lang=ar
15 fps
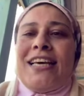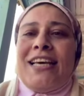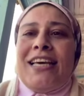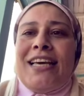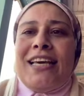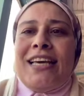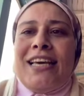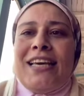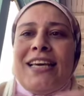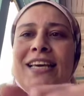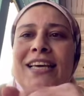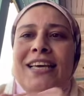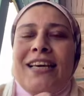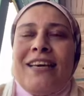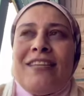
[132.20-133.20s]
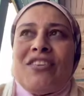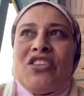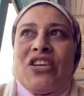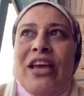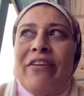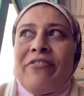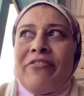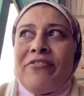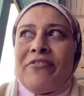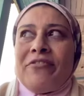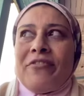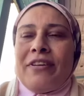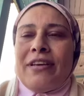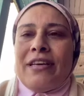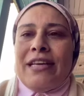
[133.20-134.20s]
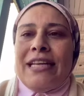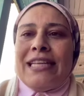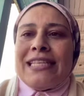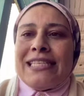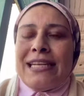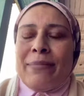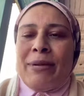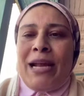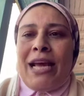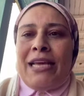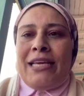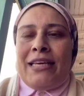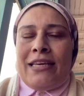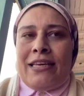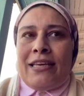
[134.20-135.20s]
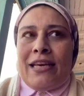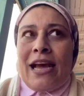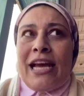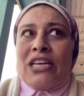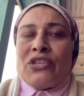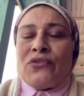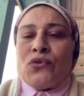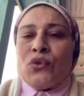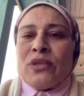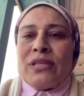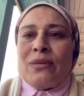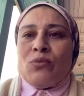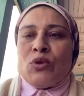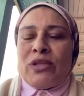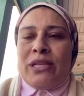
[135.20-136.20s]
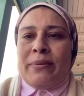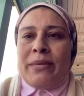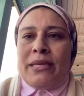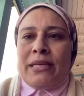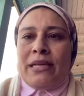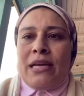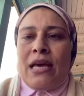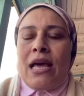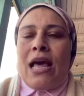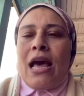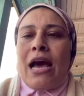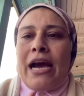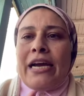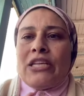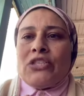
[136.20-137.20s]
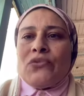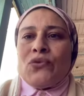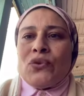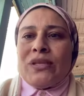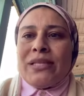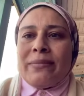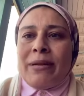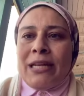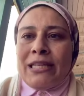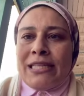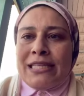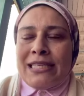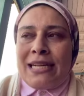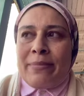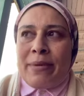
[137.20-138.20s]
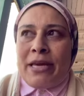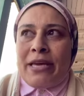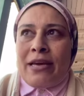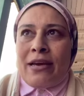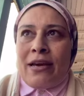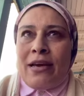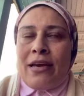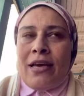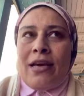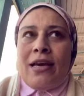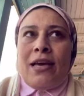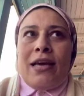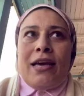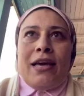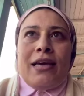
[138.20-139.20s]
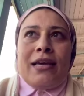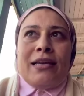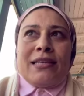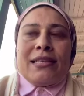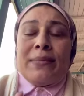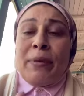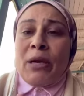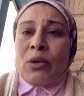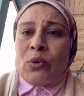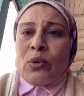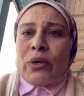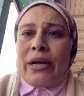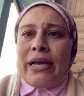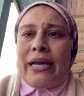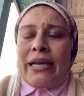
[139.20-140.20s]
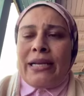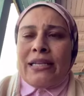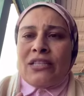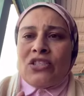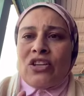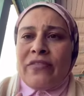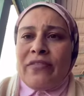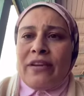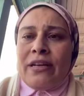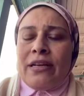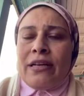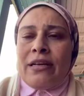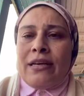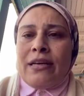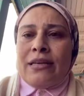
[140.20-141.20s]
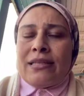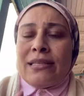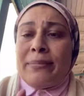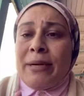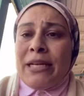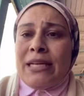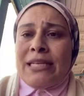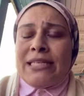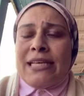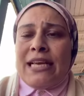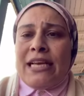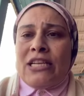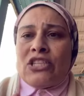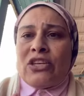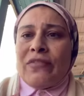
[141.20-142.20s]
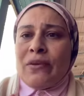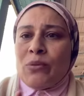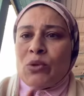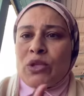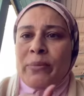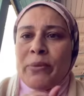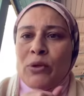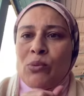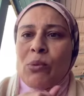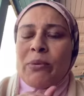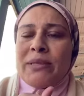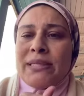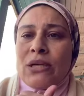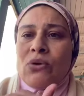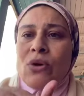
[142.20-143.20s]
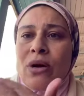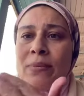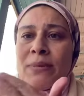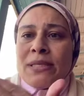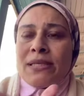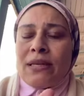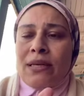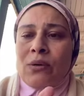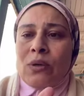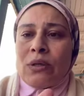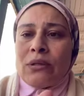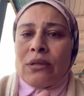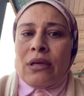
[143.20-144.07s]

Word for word: آه، شاف الاسلام الحقيقي عاش في وسط المسلمين عاش في وسط بلد اسلاميه آه، سمع القران شاف سمع الاذان شاف المسلمين وهم بيصلوا خمس صلوات